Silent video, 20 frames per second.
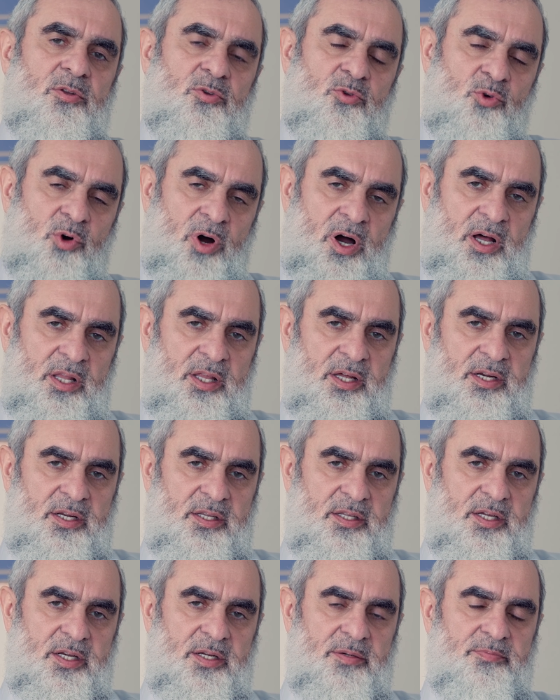Dualar
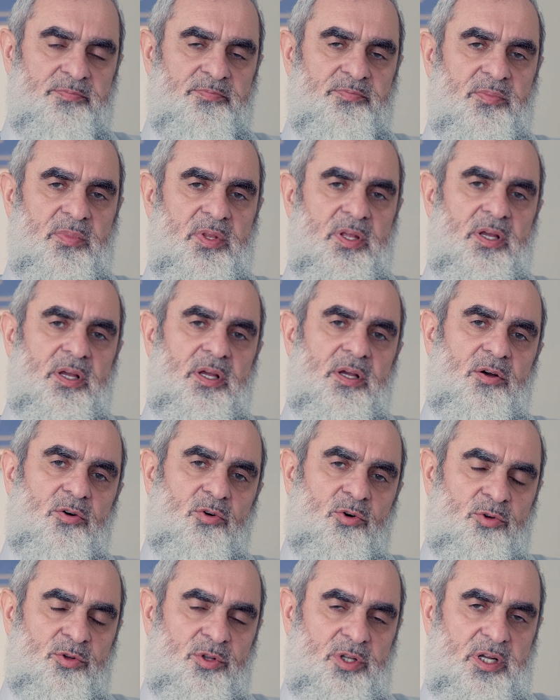ederim.
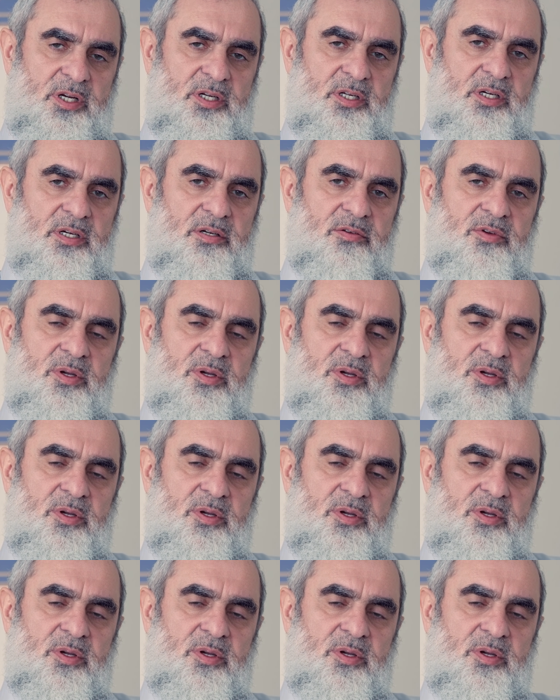Onları